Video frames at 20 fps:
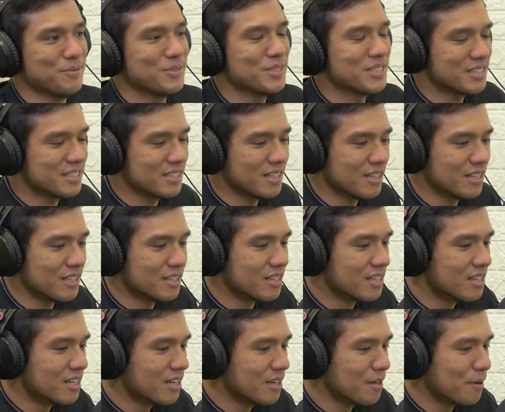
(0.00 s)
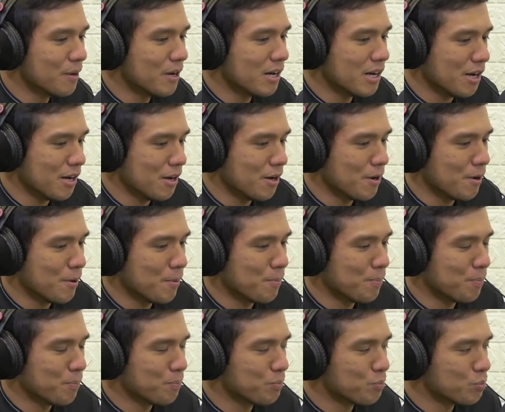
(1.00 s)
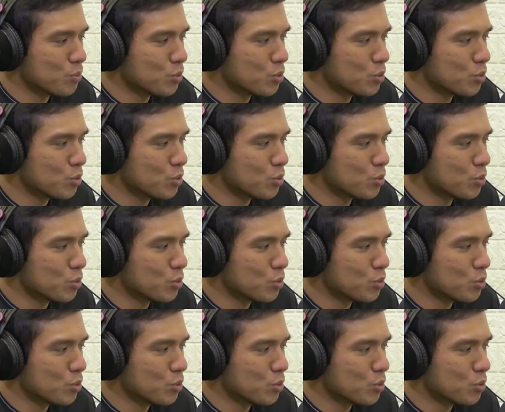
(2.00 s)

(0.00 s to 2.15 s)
Uh, jadi um,